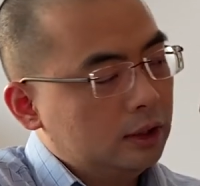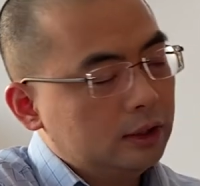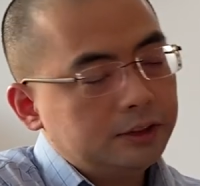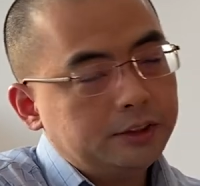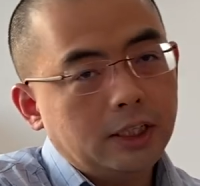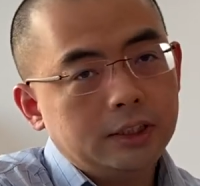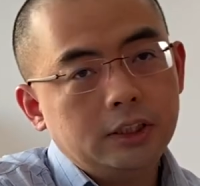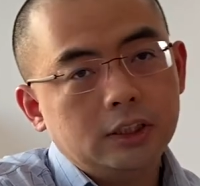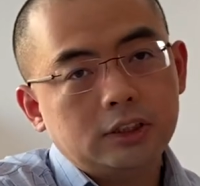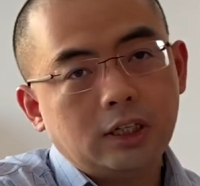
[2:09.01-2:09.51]

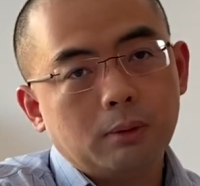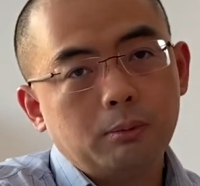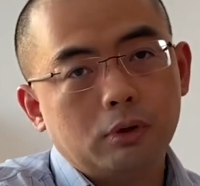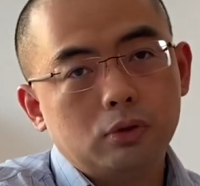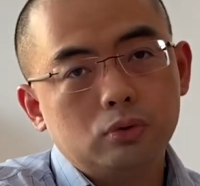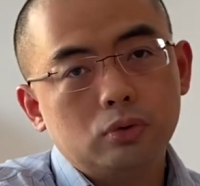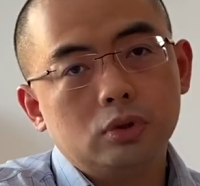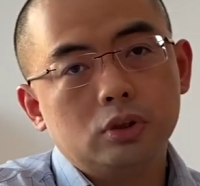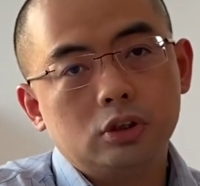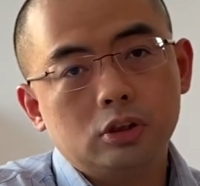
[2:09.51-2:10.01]
在这上
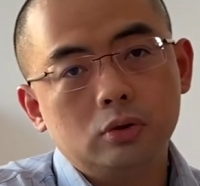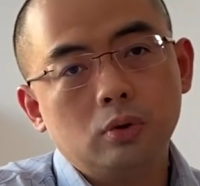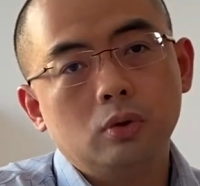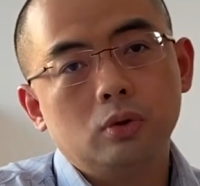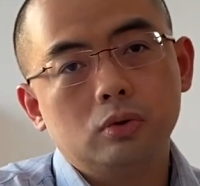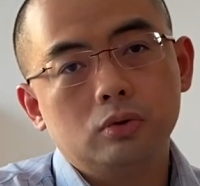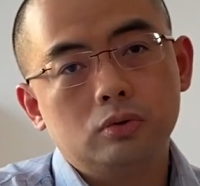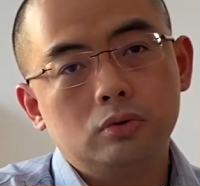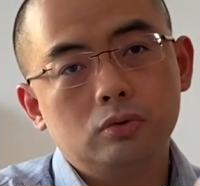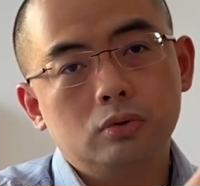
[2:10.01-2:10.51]
面去移
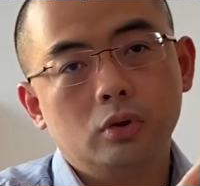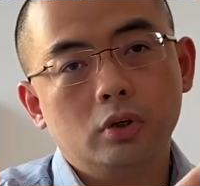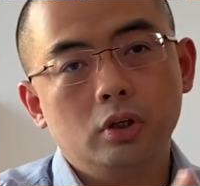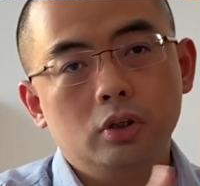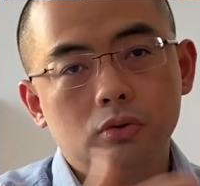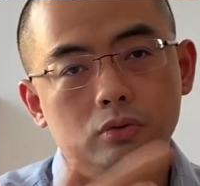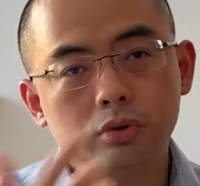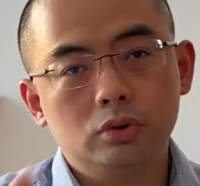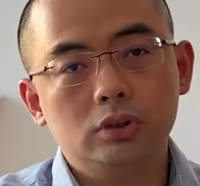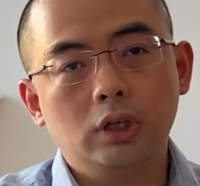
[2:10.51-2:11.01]
动，就可
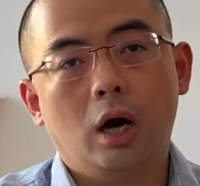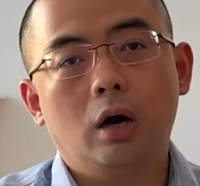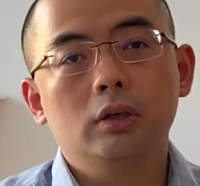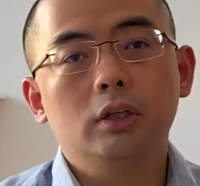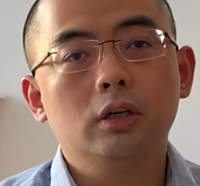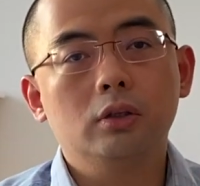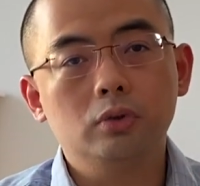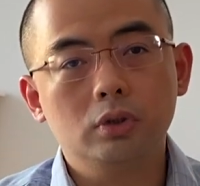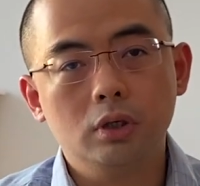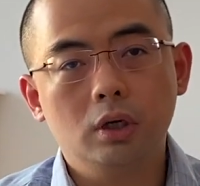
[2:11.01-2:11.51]
以去找
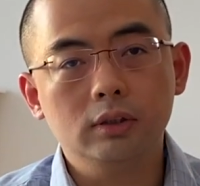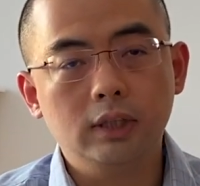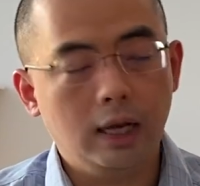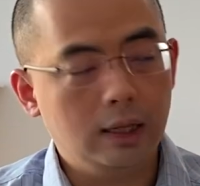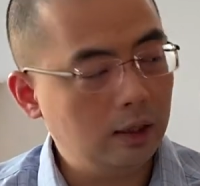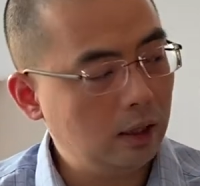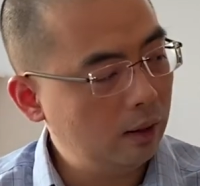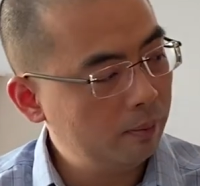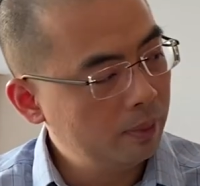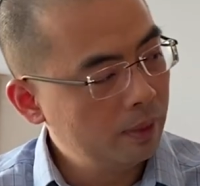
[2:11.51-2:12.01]
那个对焦点
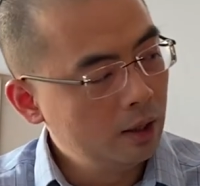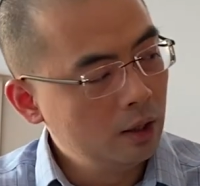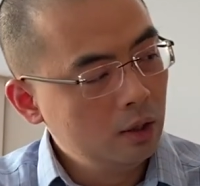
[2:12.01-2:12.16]
了。